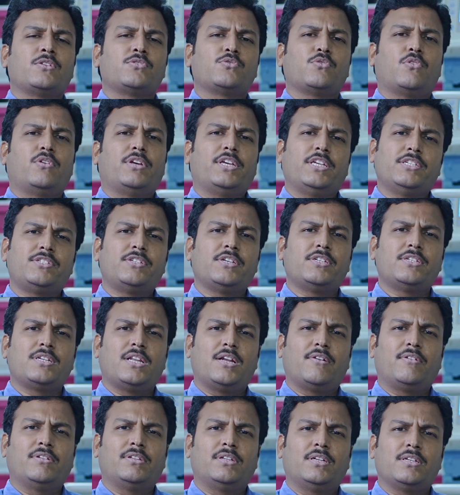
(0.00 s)
ஸோ
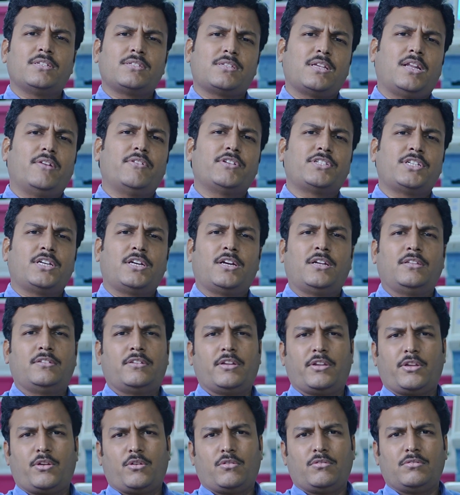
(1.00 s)
இசிஜியில் வந்து சில விஷயங்கள்
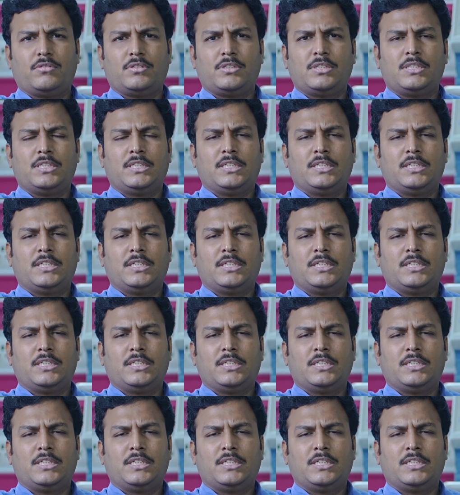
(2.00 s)
தெரியும்